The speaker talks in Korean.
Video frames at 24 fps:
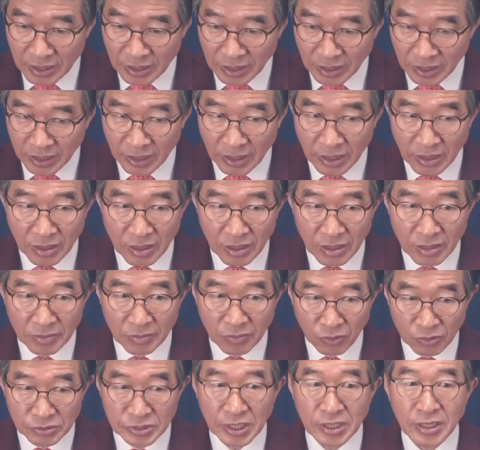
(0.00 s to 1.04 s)
예,
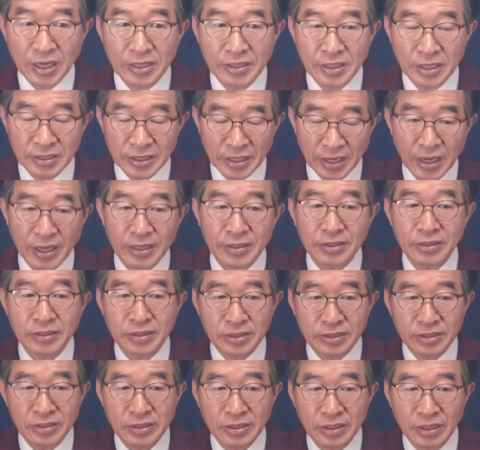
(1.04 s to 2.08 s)
보좌관에 대한
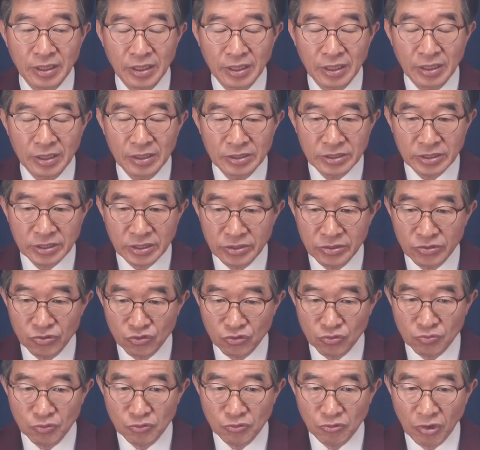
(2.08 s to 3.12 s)
그런
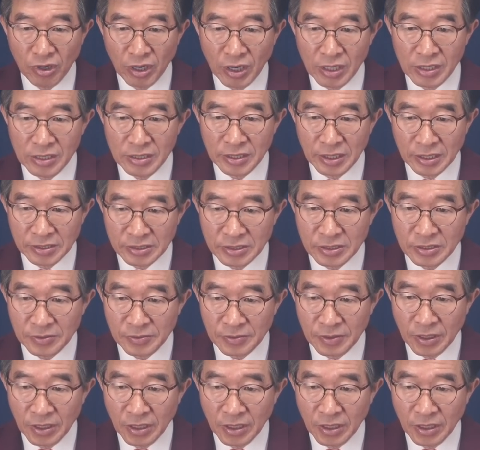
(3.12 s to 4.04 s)
성추문과 관련해서